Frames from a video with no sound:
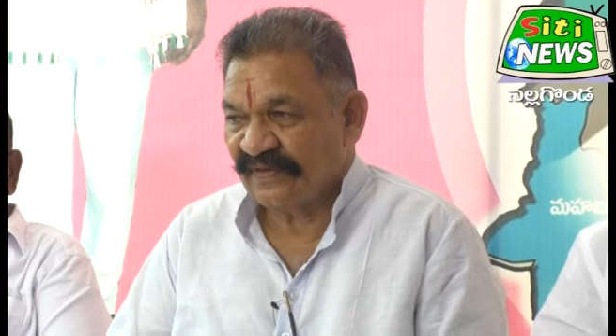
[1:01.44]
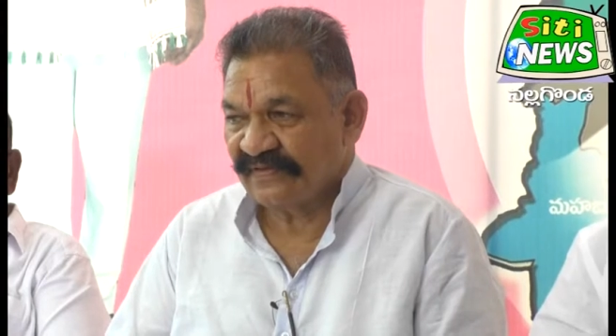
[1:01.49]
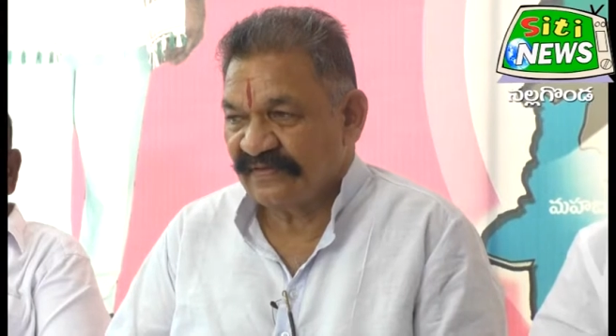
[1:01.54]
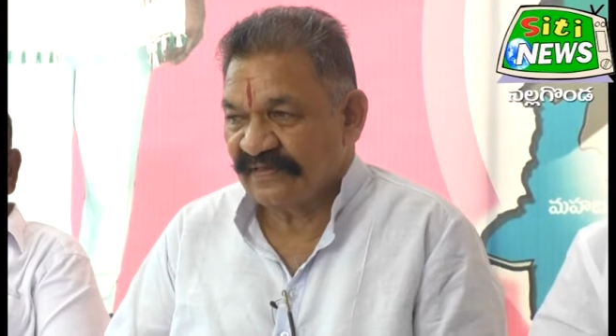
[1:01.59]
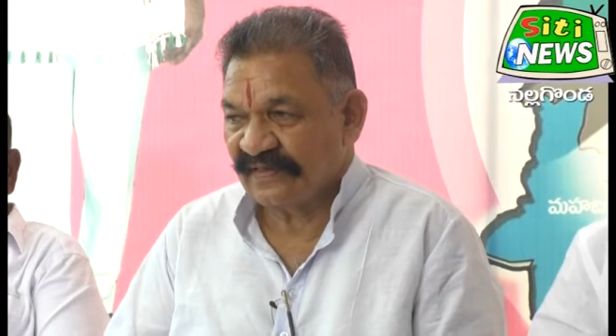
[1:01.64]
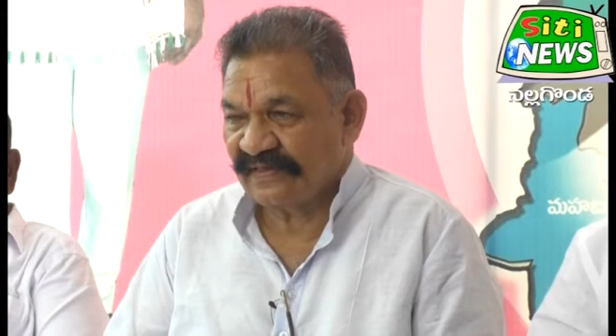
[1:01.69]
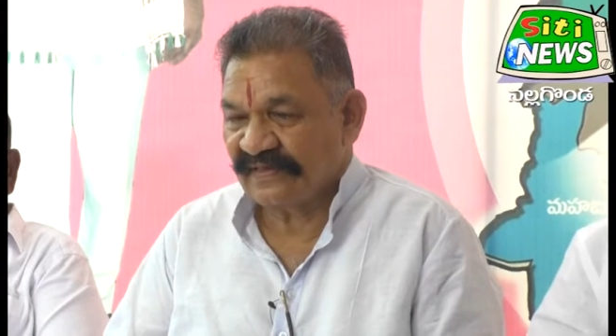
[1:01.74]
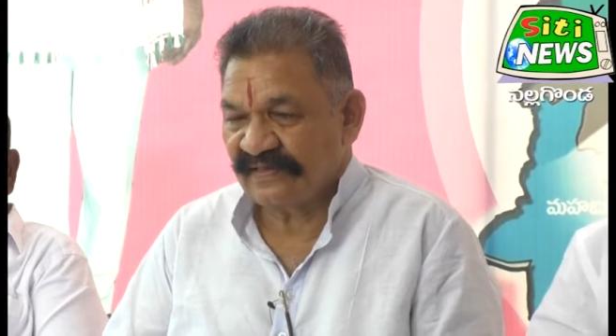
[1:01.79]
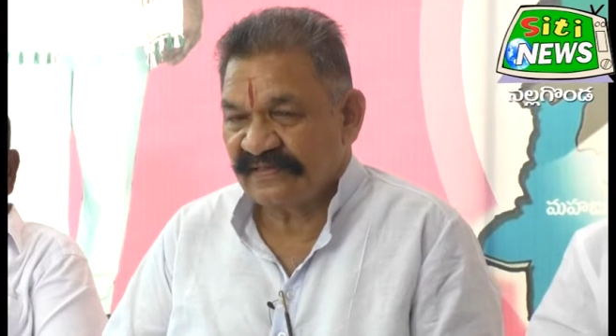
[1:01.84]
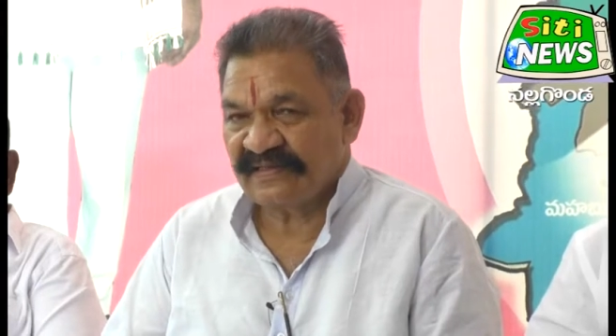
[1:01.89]

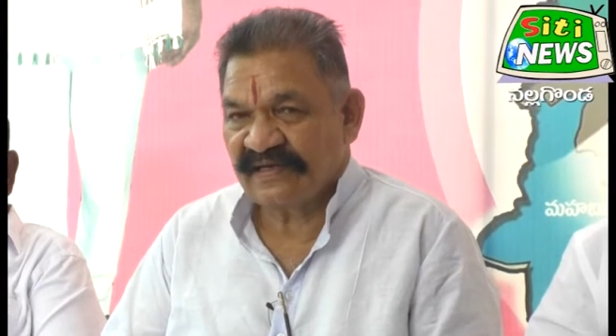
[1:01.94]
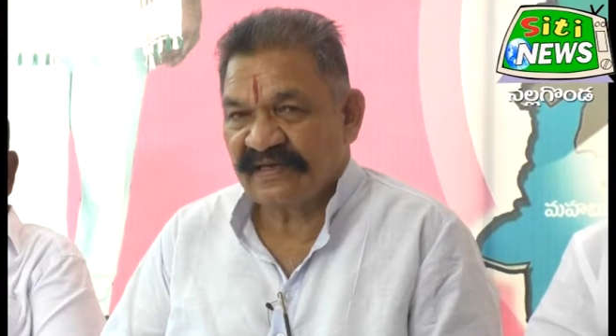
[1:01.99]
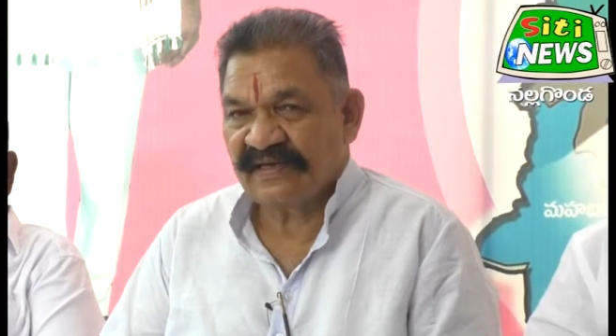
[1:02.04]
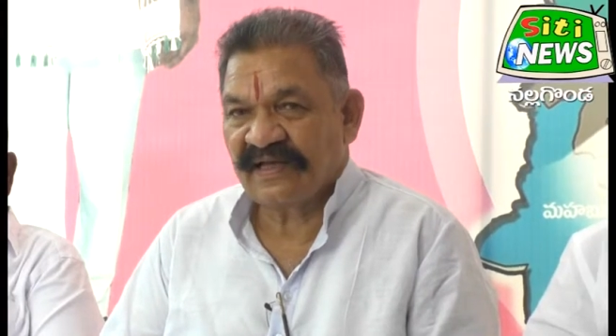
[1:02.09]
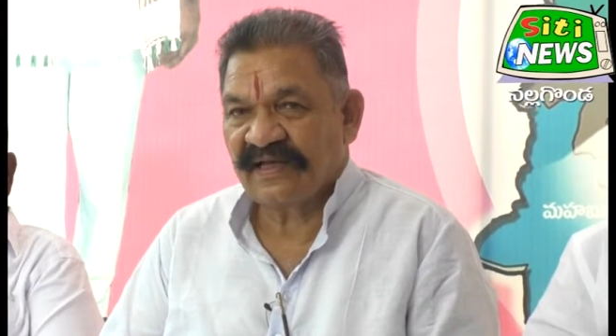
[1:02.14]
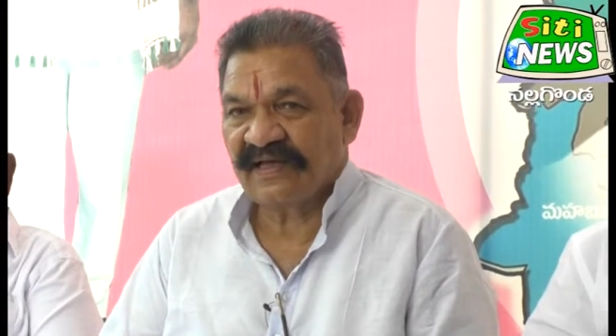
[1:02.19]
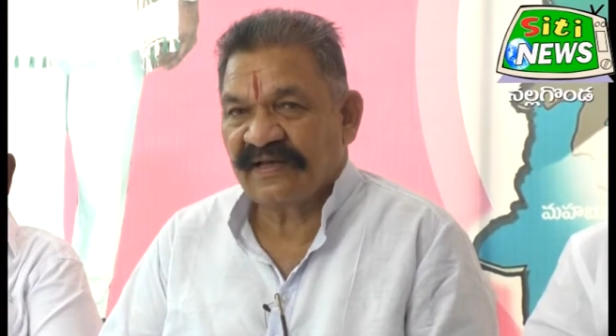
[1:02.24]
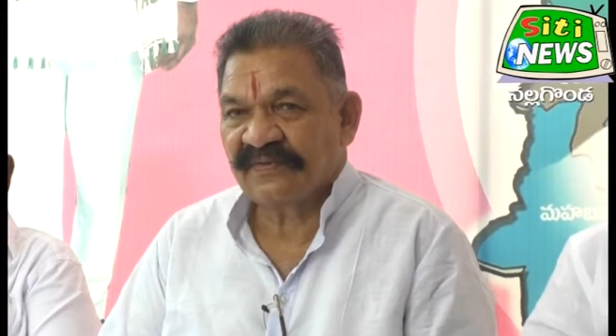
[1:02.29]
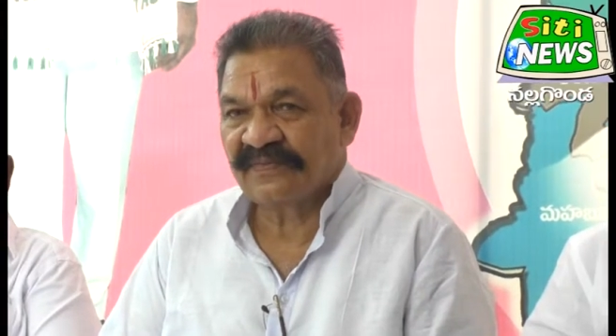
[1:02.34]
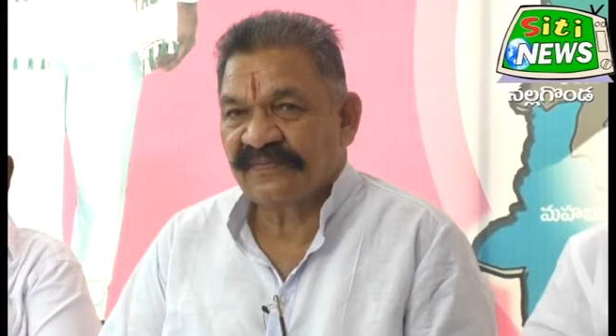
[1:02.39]
జగదీష్ రెడ్డి
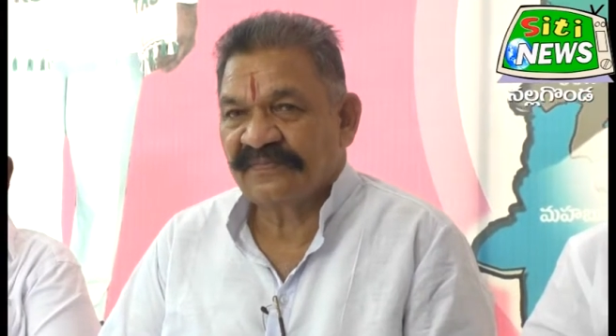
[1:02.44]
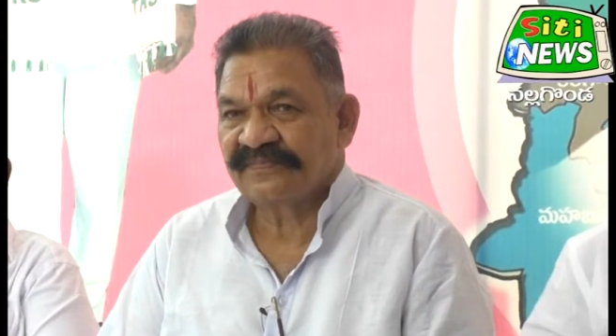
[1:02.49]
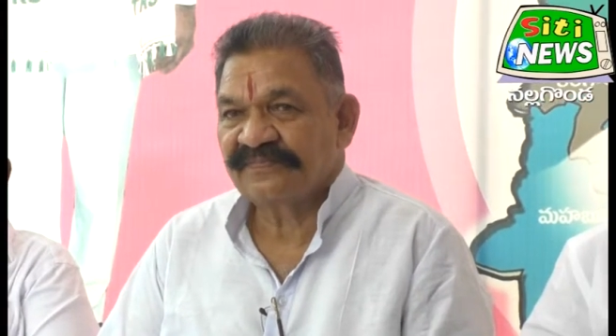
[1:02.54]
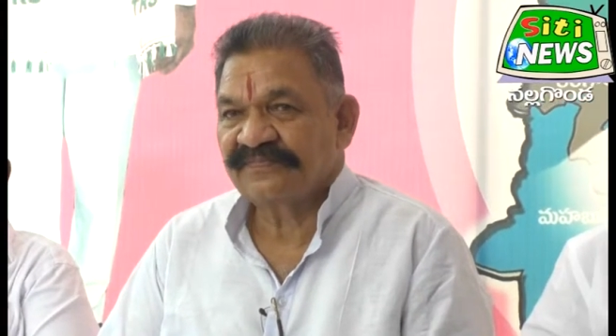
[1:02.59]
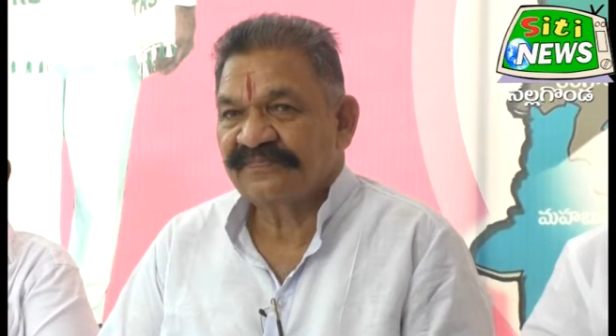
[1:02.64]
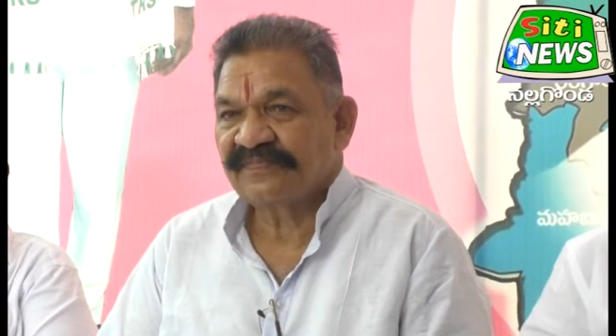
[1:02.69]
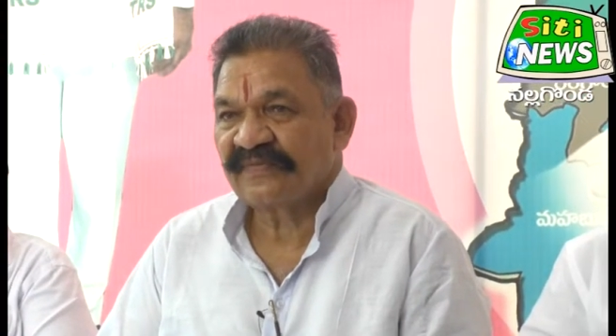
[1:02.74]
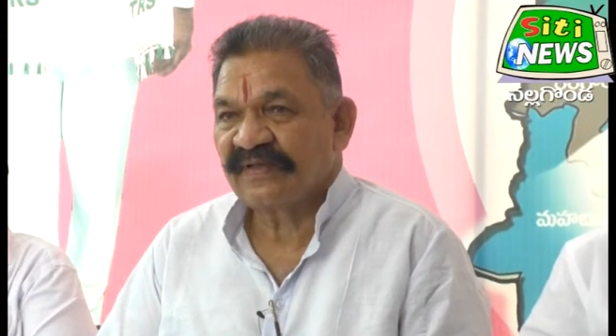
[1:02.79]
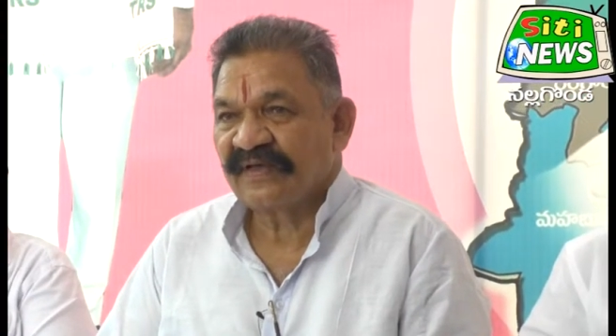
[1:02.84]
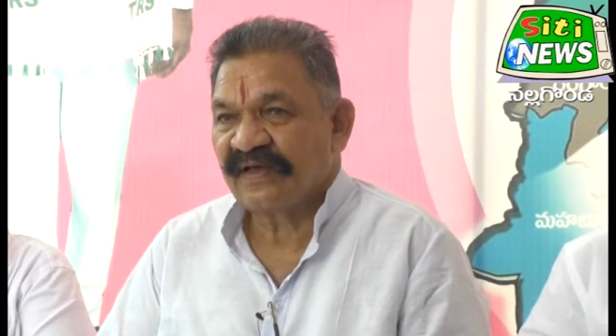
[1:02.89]
గారు
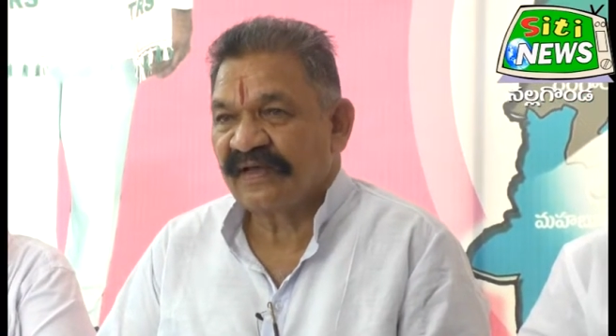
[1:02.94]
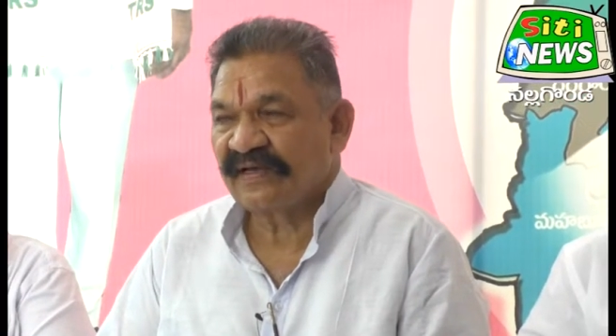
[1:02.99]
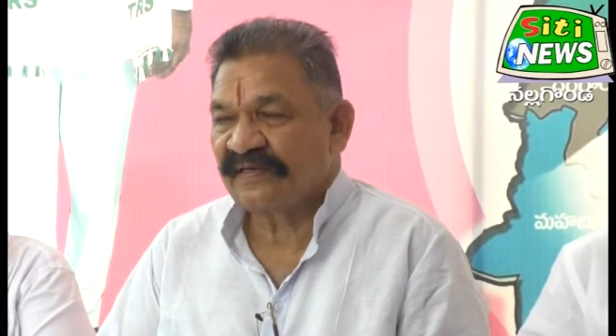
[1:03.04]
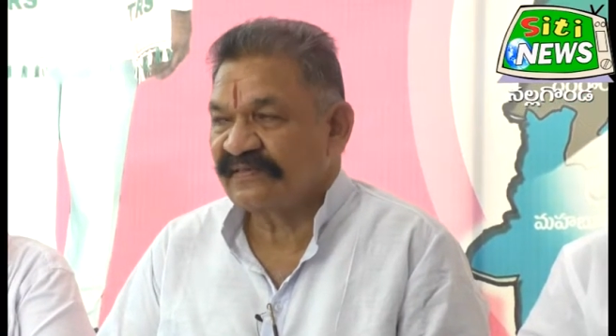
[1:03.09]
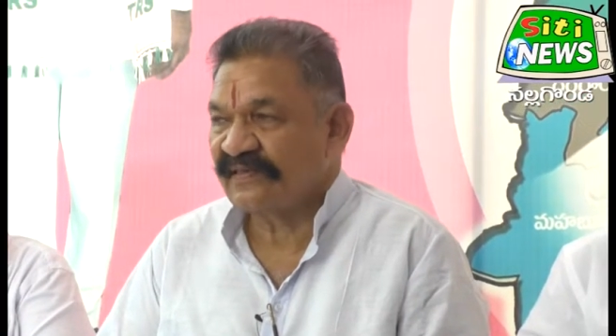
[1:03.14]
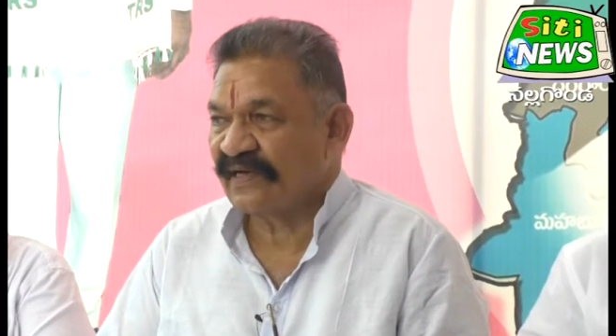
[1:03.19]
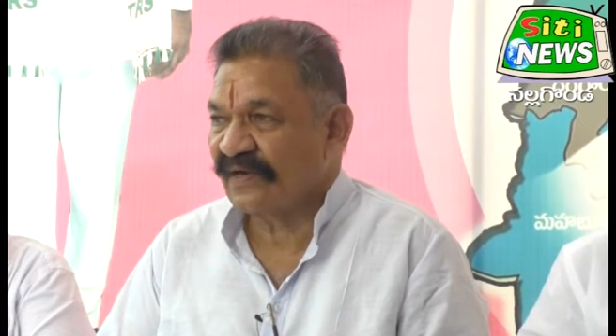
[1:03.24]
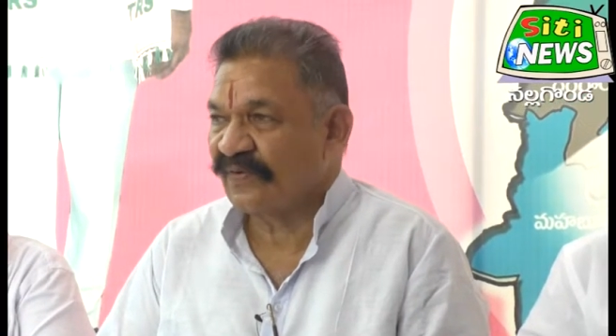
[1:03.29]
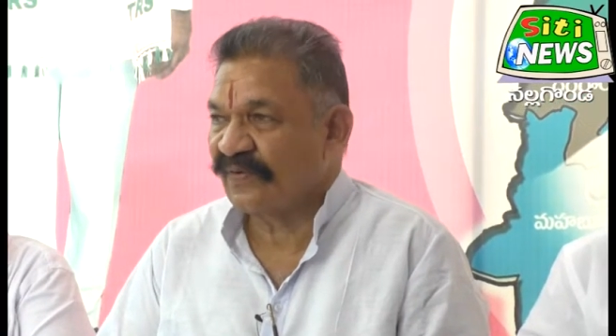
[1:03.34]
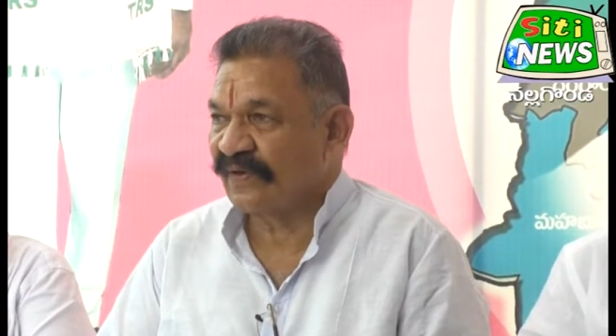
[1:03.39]

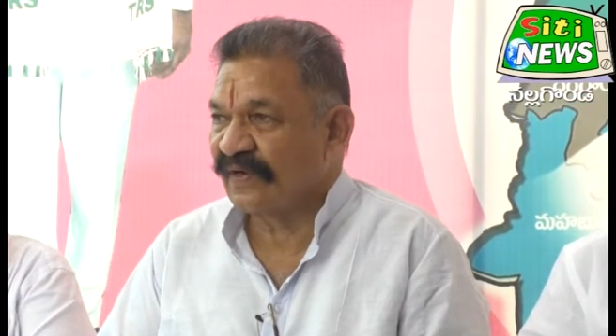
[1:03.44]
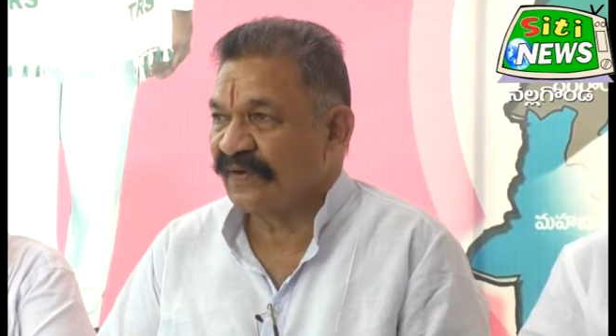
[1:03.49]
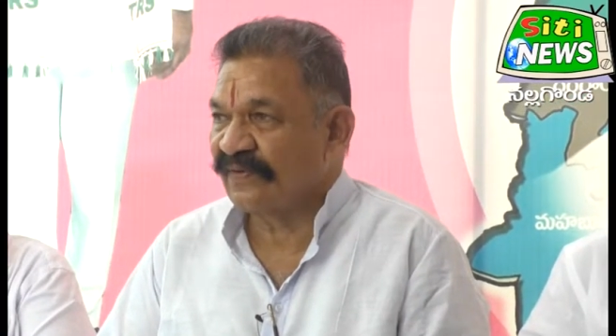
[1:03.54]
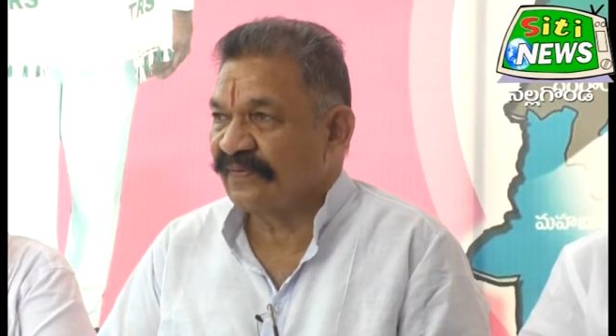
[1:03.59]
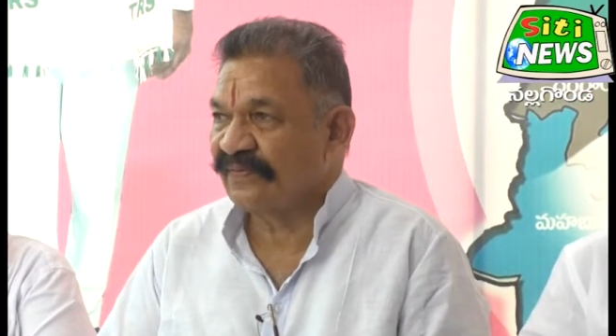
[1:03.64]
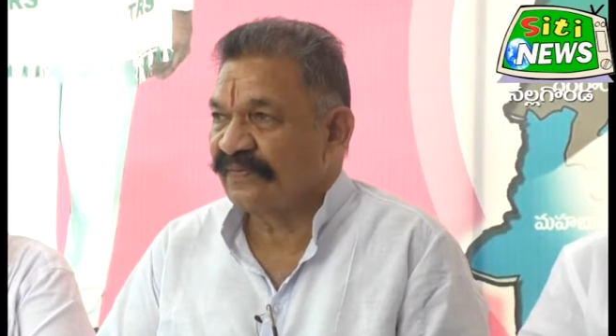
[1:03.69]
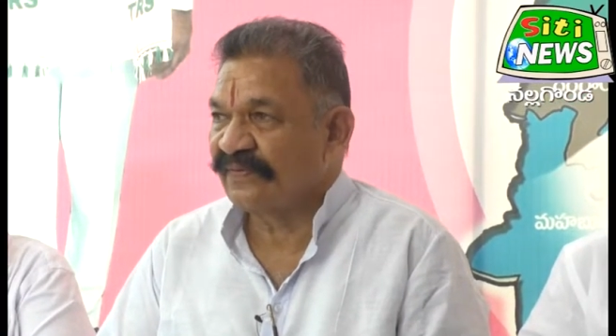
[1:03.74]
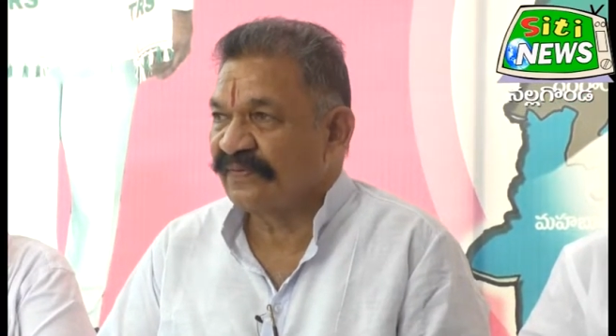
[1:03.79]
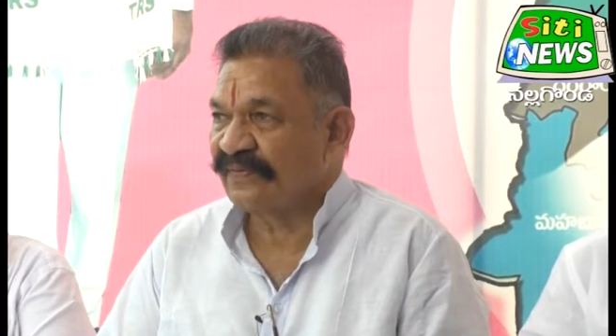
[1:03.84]
హరీష్ రావు గారు